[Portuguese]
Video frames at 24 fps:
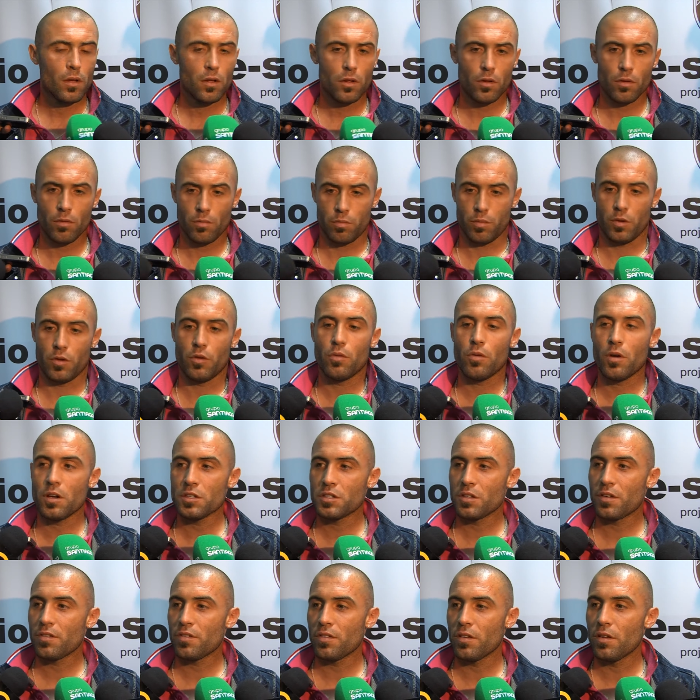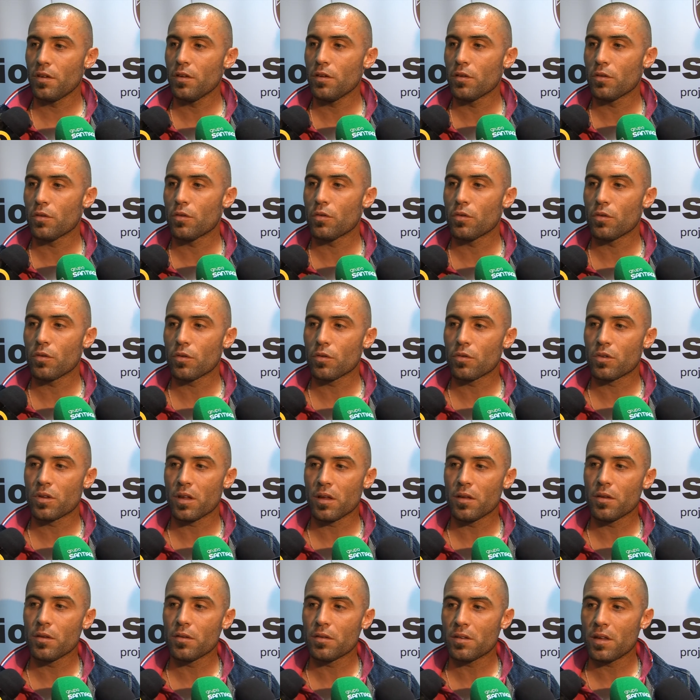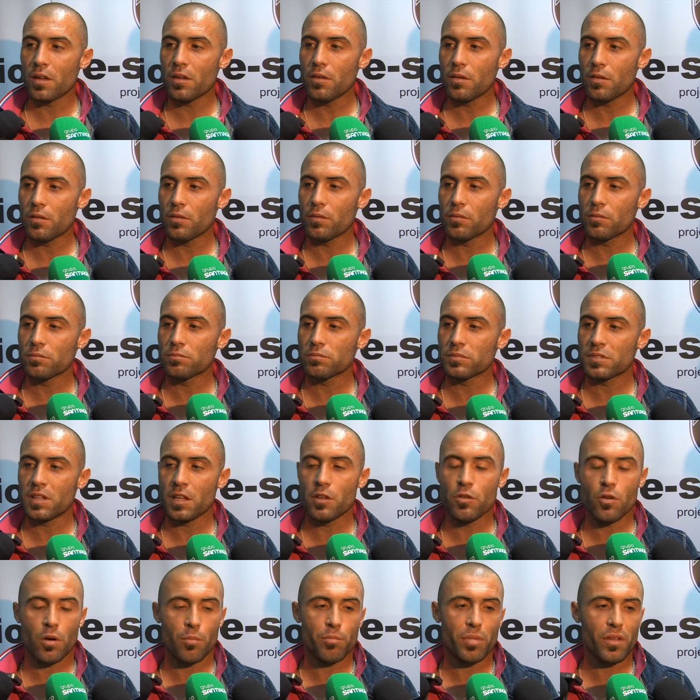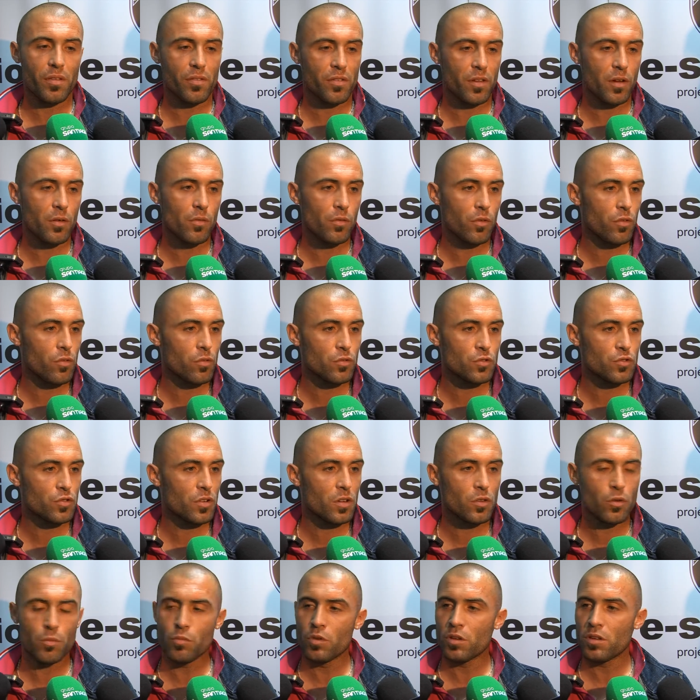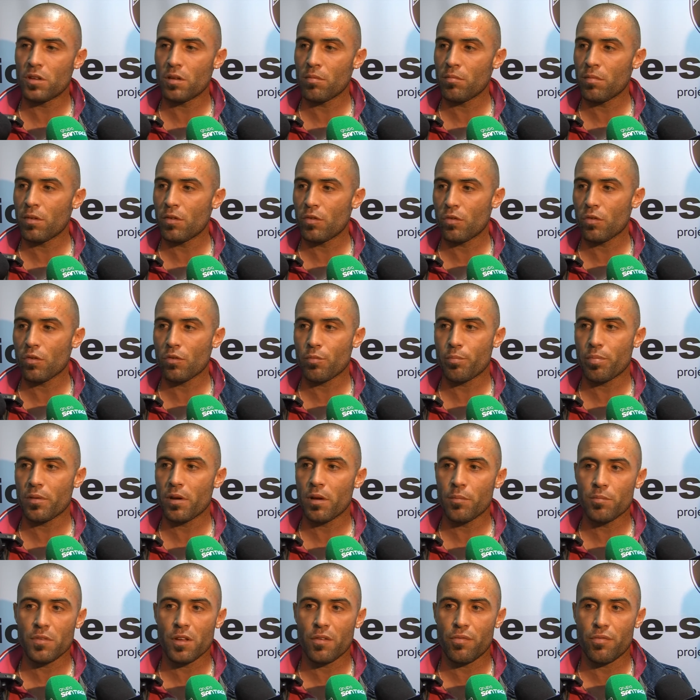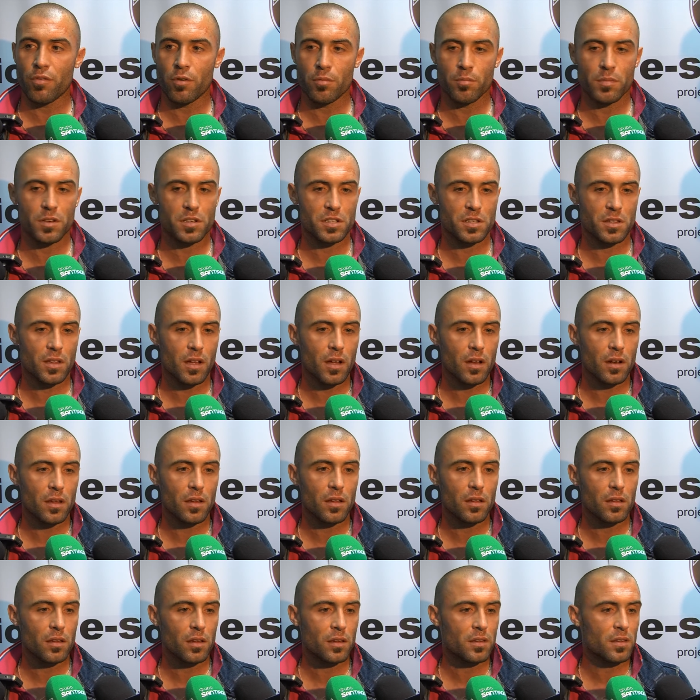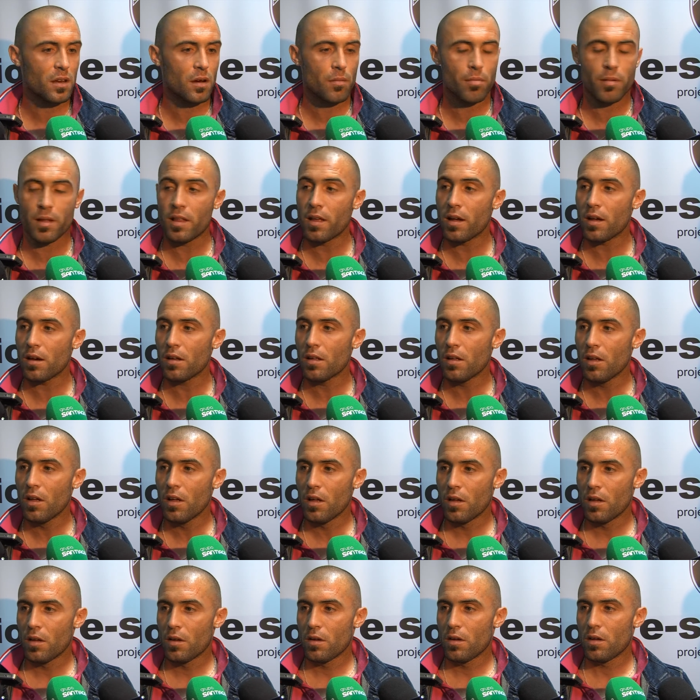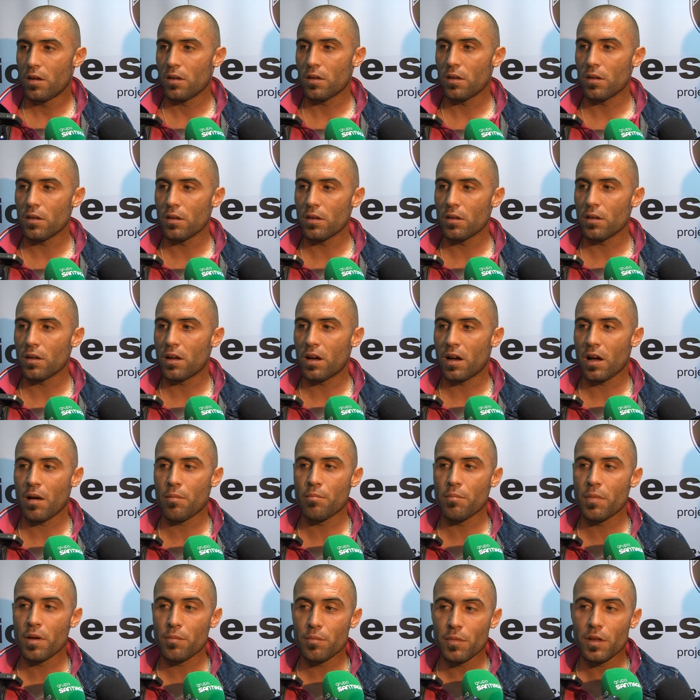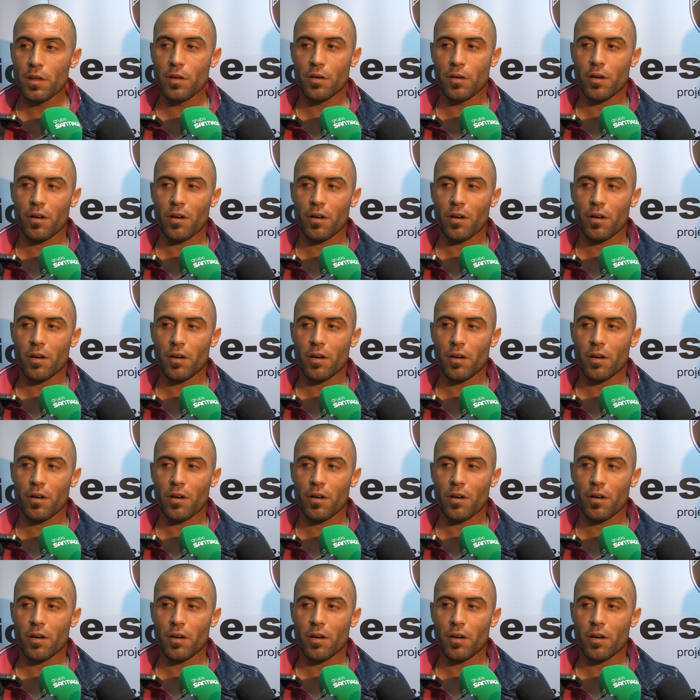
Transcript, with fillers: Eu, eu acho que sim, eu tenho, tenho, tenho ambição, eu sou um jogador muito ambicioso pela minha forma de estar e, e trabalhar e cabe-me a mim,